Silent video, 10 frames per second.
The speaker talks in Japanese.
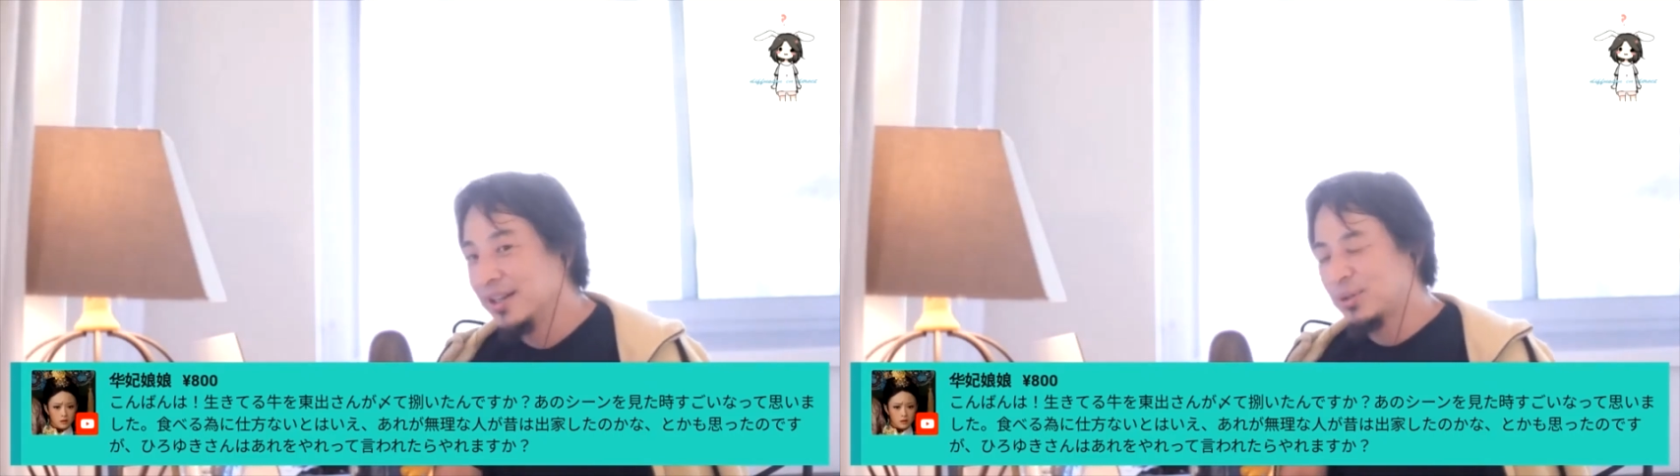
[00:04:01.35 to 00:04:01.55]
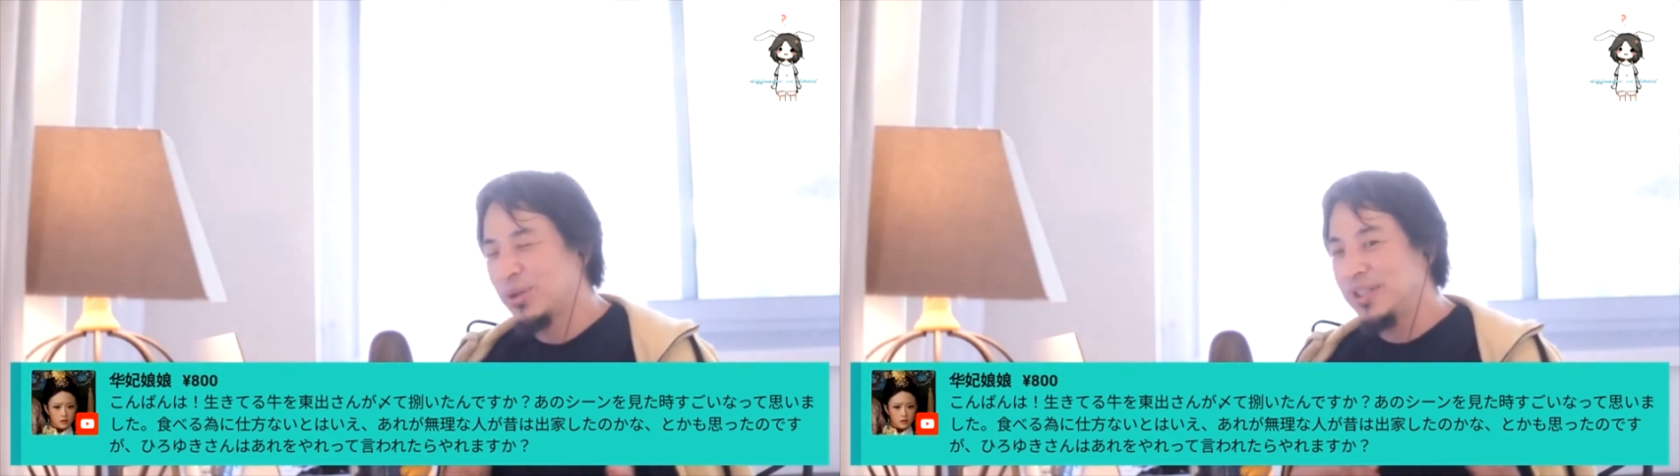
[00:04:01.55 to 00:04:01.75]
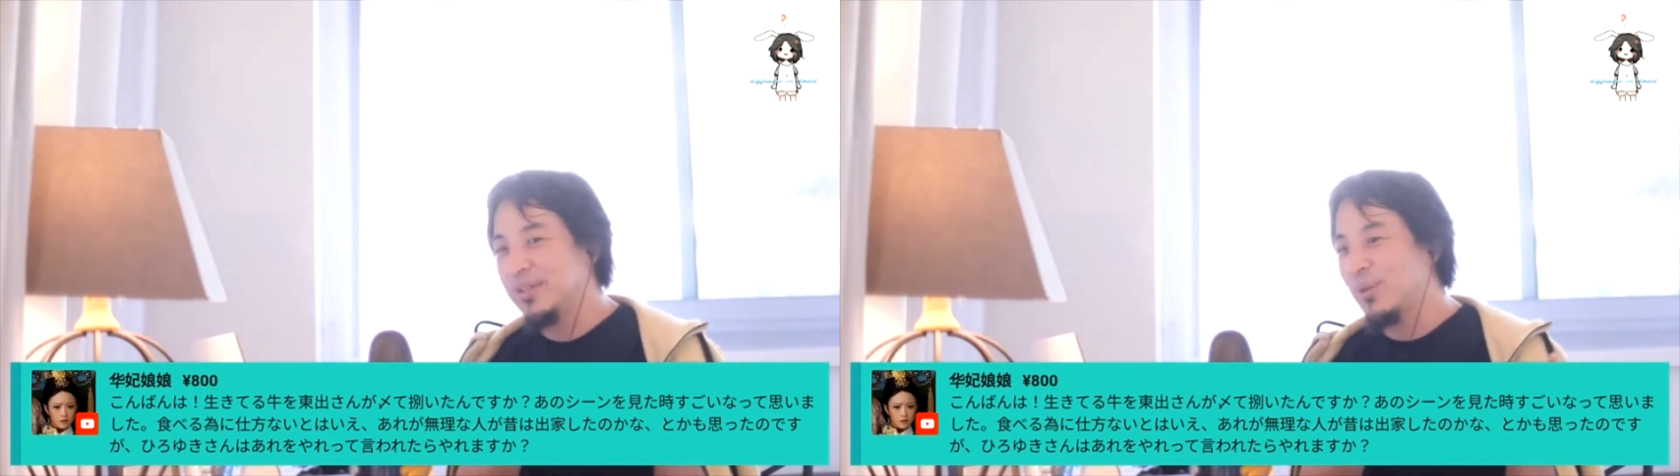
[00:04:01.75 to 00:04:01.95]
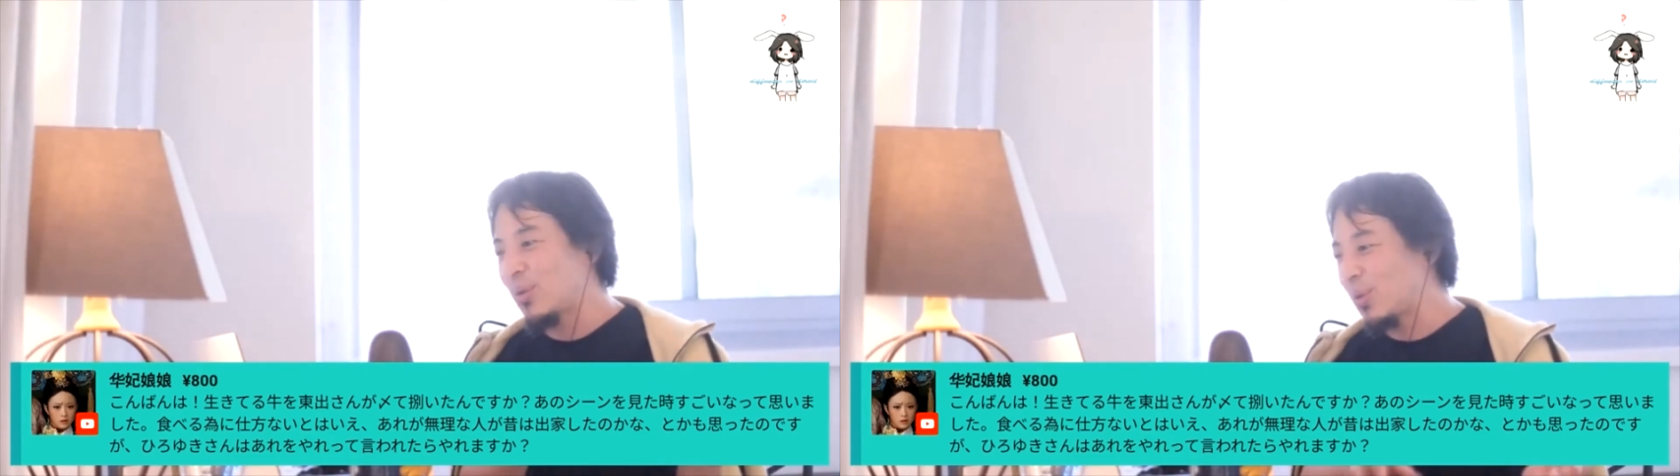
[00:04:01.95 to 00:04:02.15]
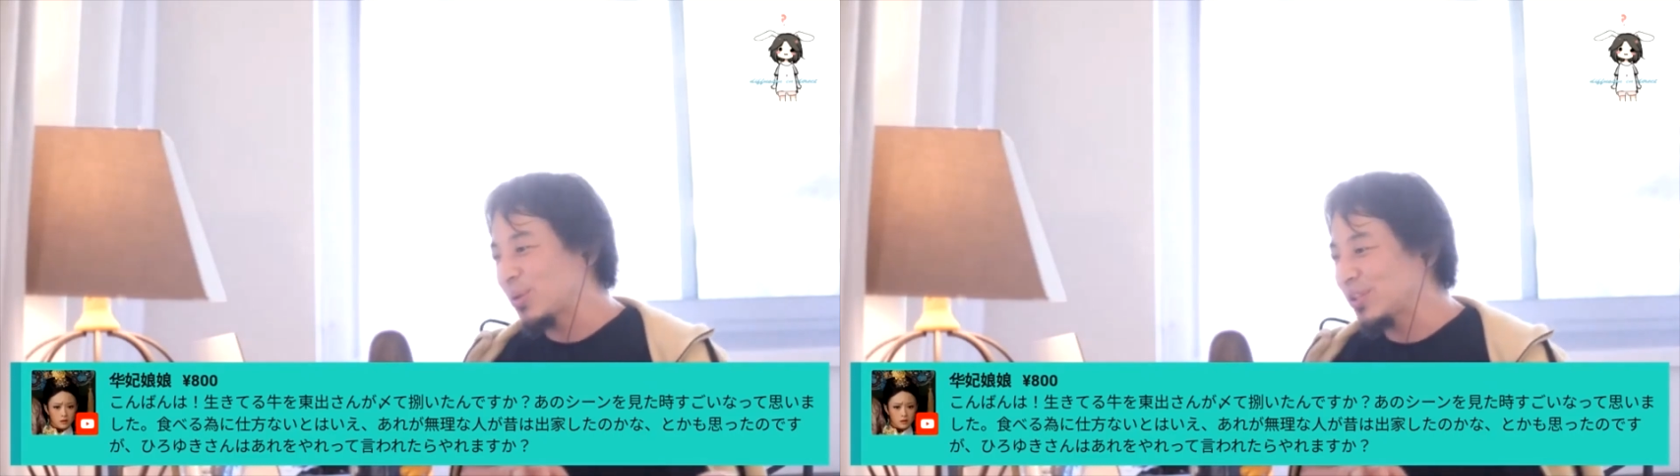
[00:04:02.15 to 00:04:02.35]
鶏肉を
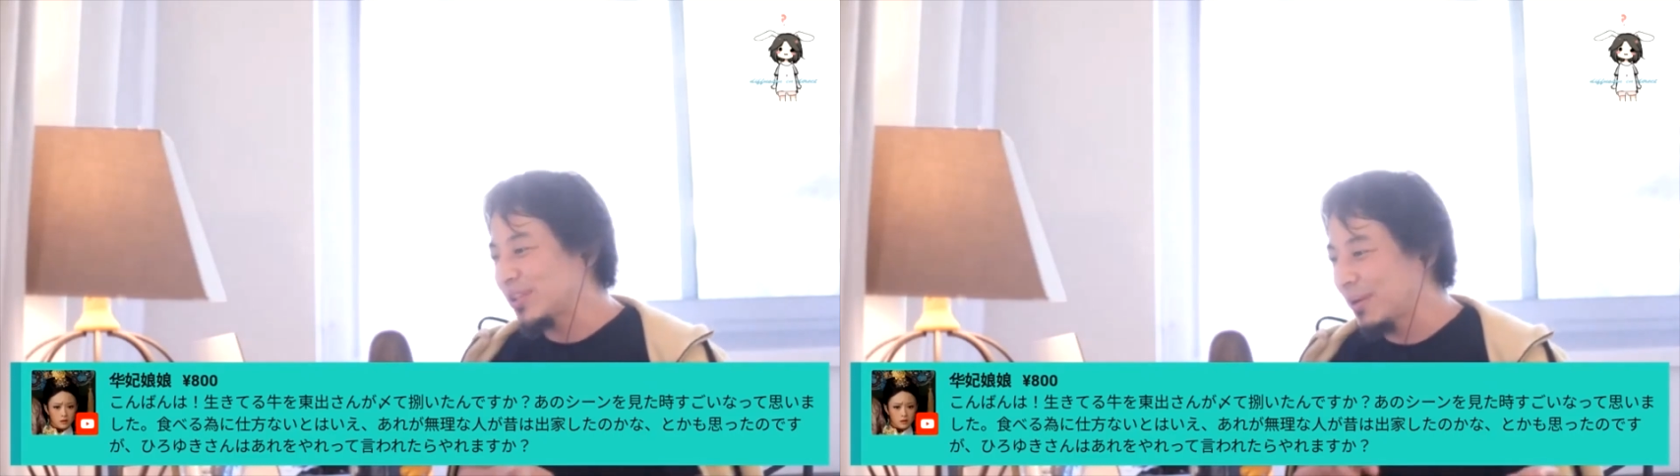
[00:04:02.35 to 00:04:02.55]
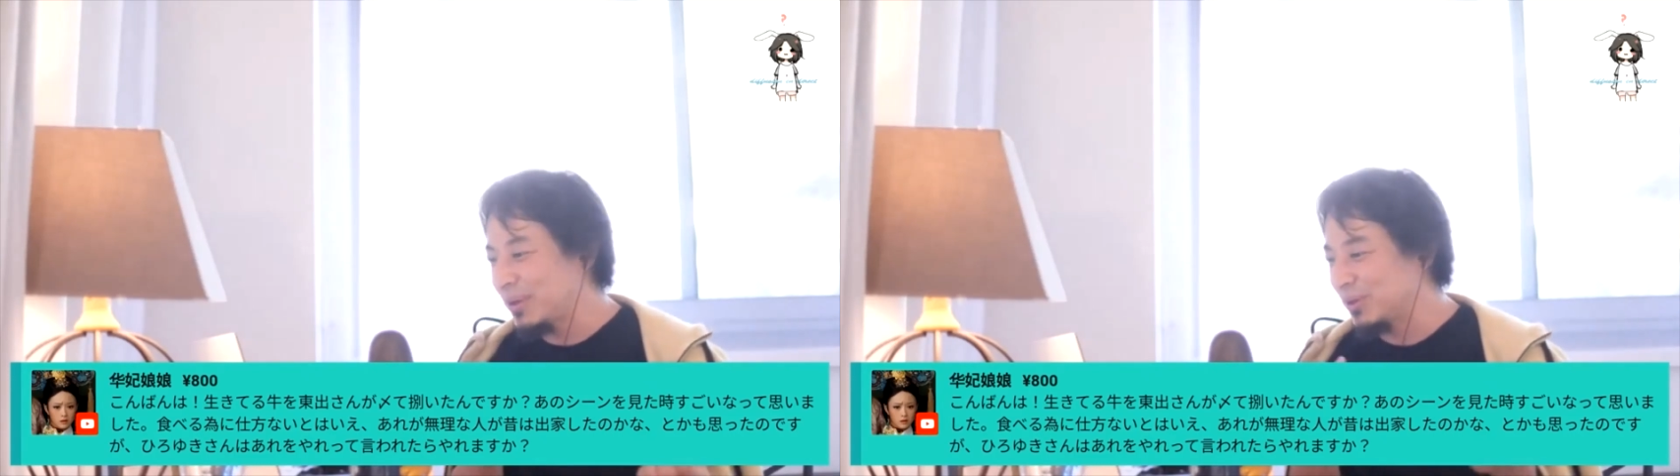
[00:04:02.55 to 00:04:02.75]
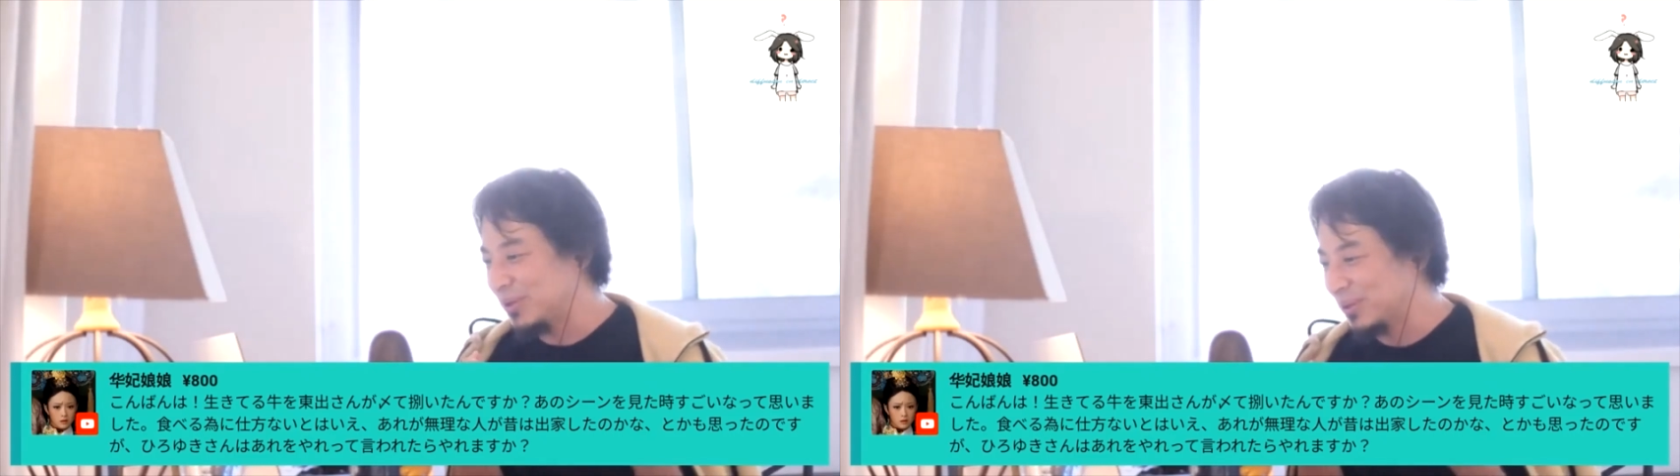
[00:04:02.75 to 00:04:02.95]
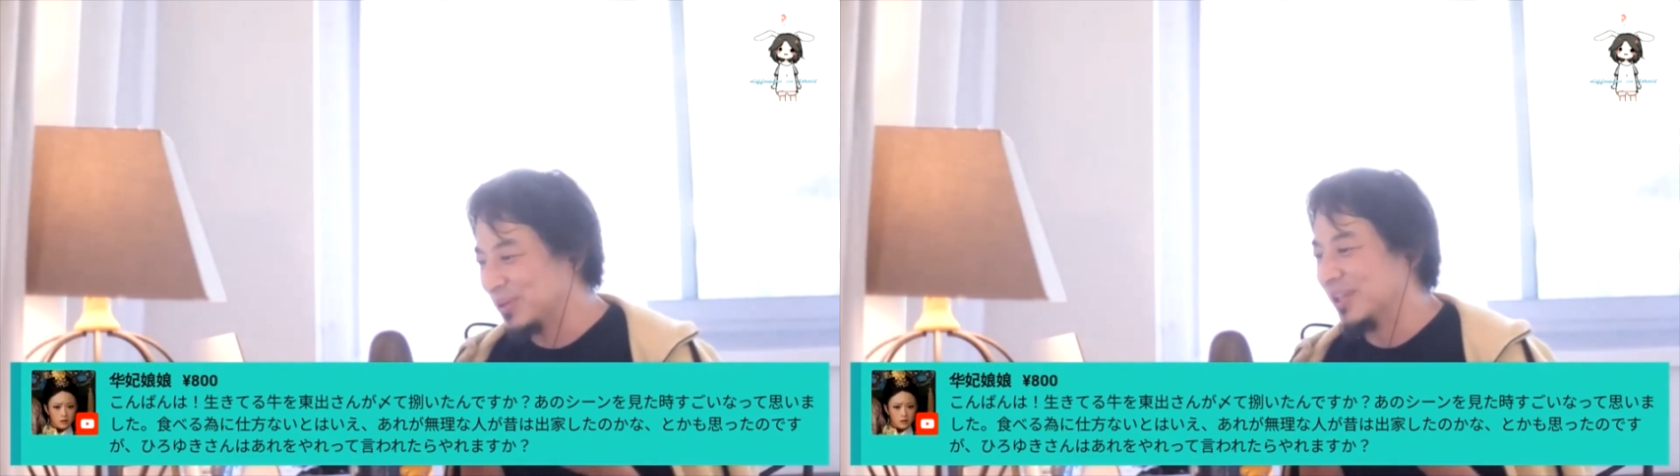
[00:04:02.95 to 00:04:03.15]
殺して食べるってことじゃ